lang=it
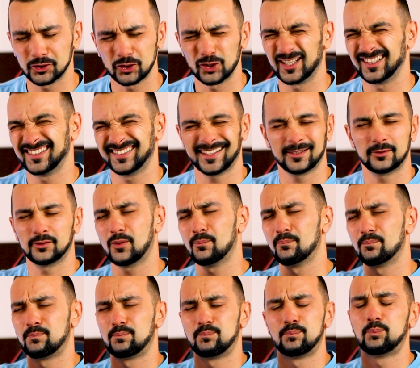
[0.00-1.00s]
sono lanciato da
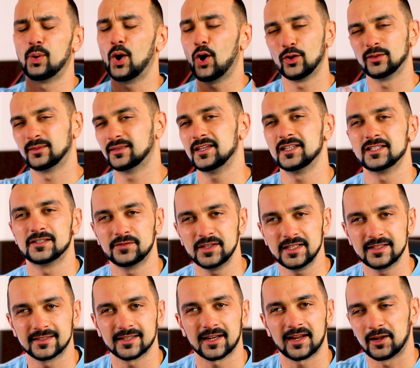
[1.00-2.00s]
un ponte in
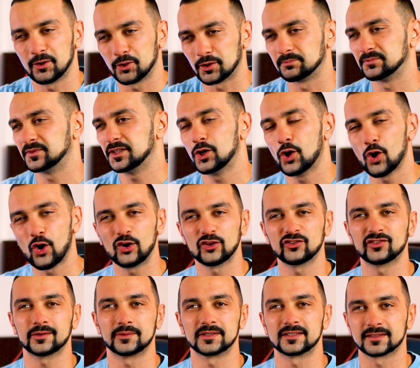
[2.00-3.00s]
Svizzera. Allora, di
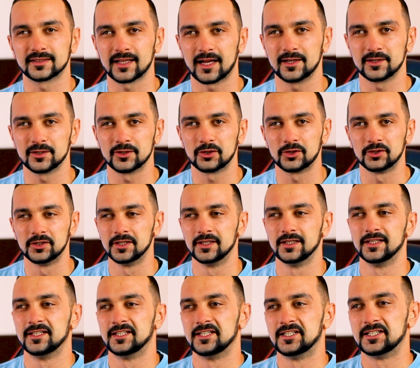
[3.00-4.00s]
cose quest'anno
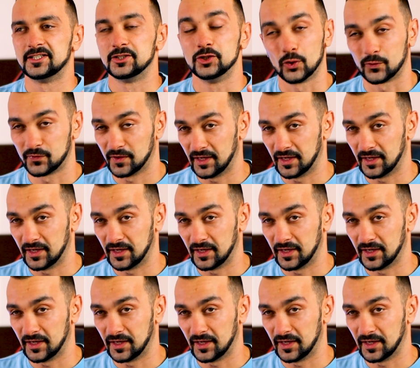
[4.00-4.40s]
ne ho